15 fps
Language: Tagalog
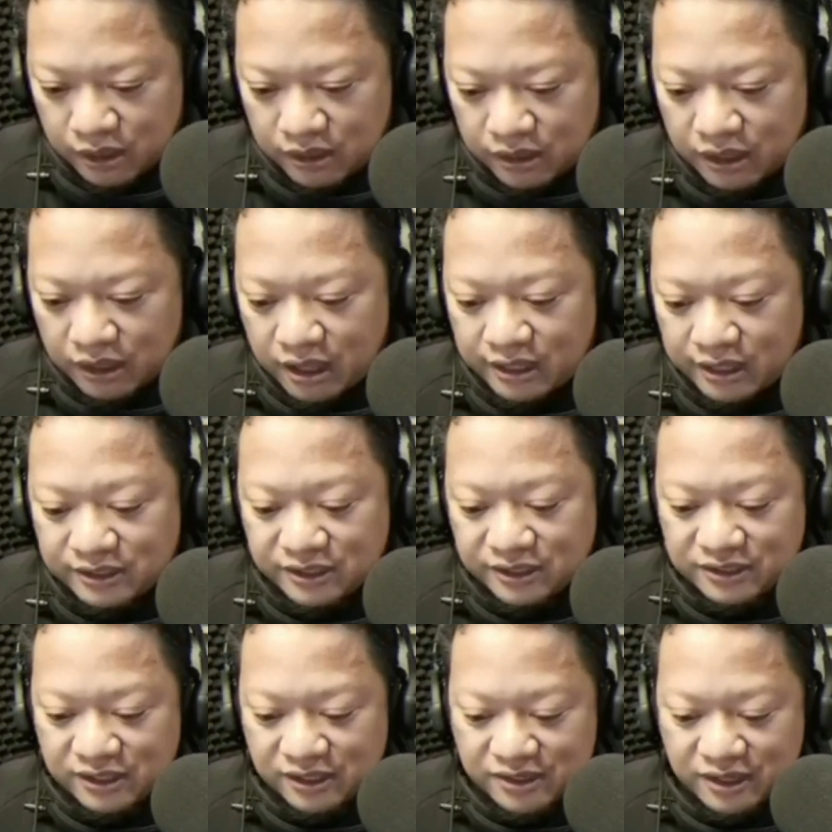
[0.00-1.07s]
Nagkaisa
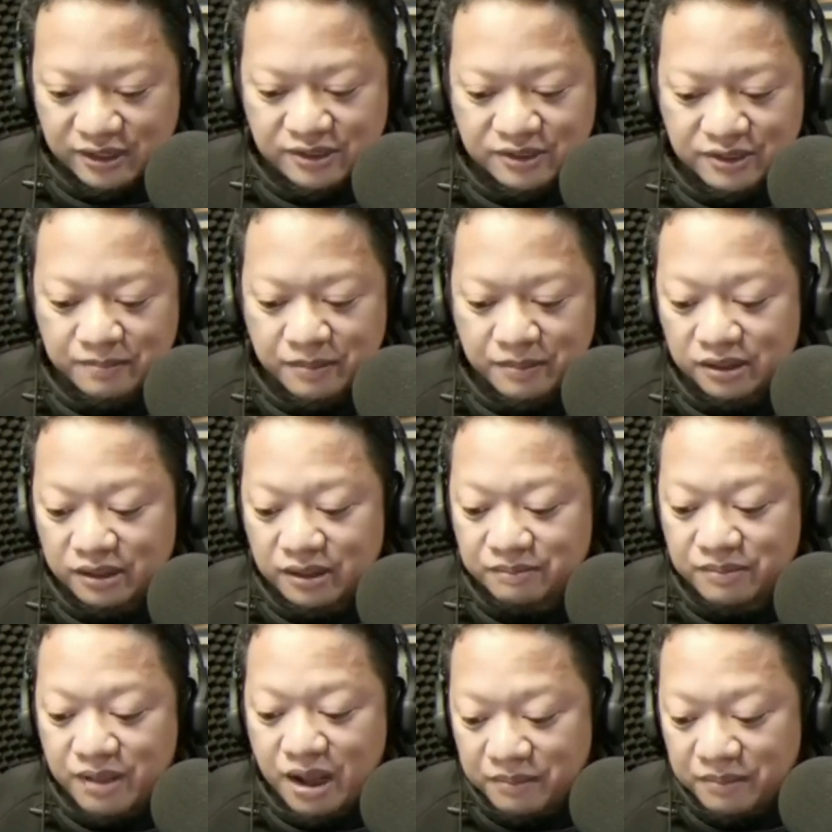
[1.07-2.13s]
sa isip at
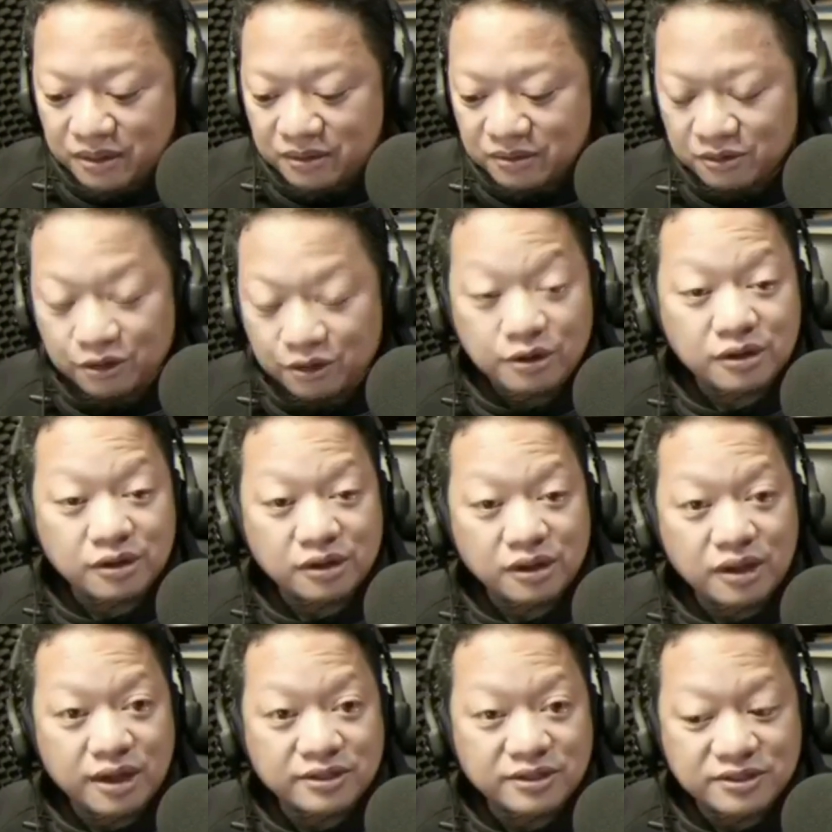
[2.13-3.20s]
damdamin, ganda,
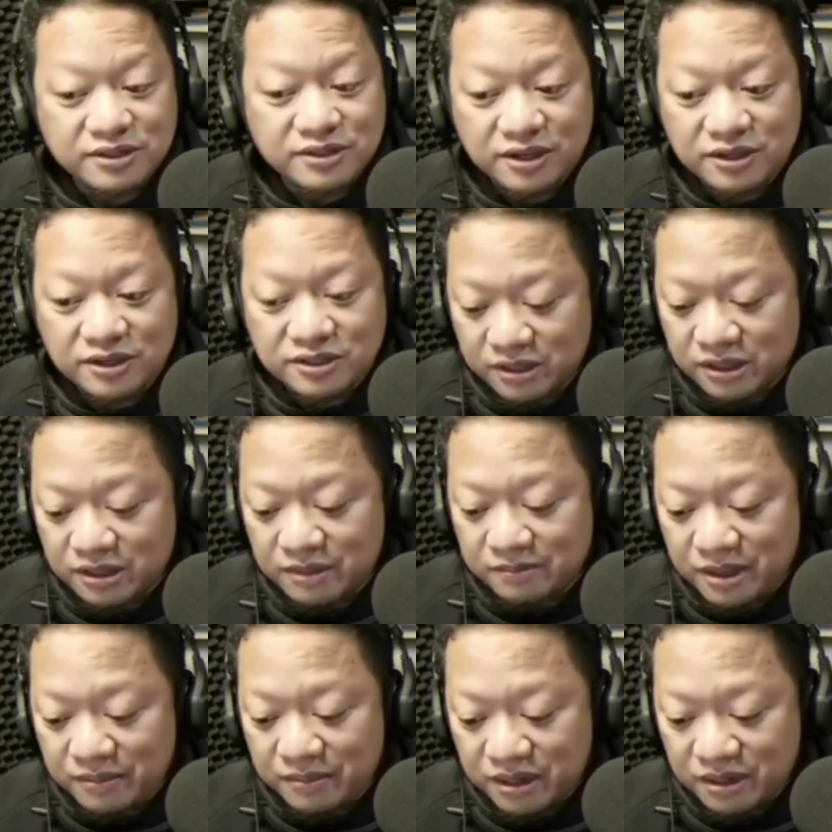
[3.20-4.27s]
nagkaisa sa isip at
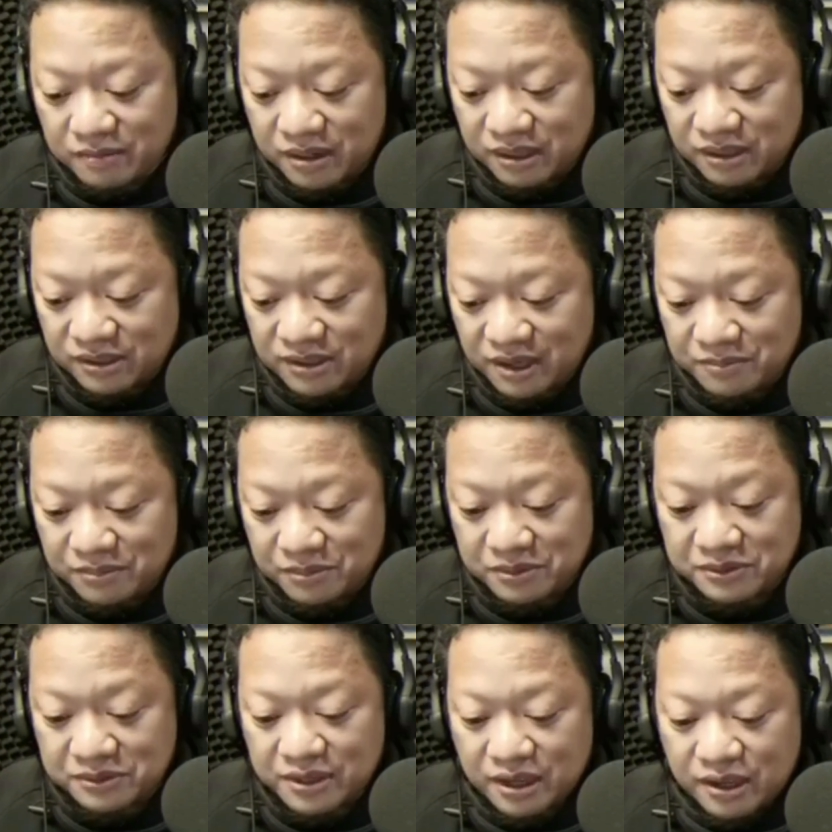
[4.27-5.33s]
damdamin ang mga
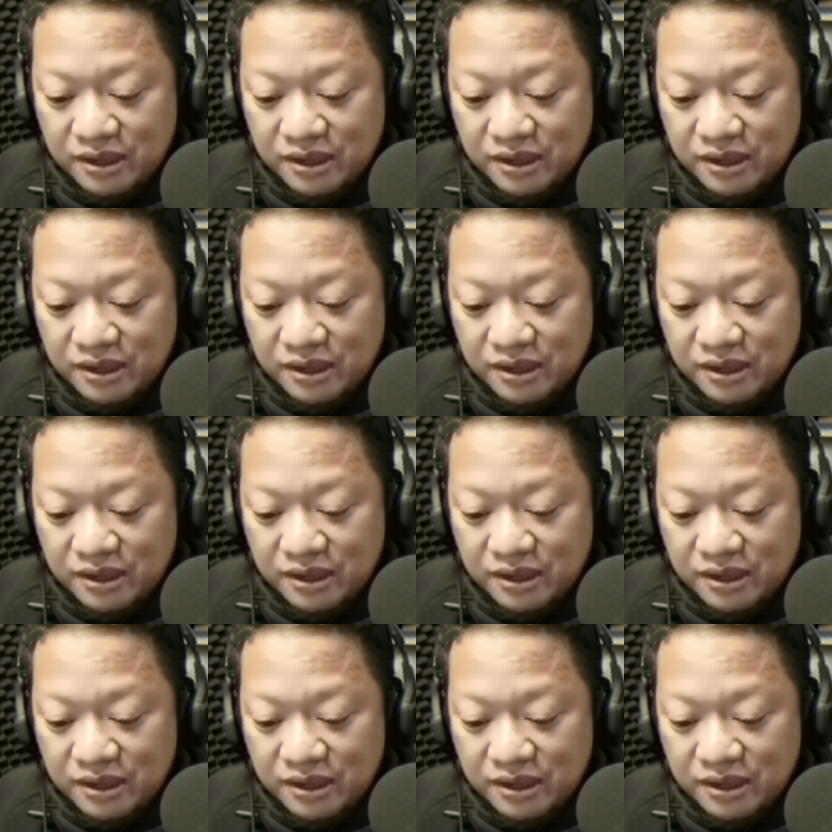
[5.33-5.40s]
disciples.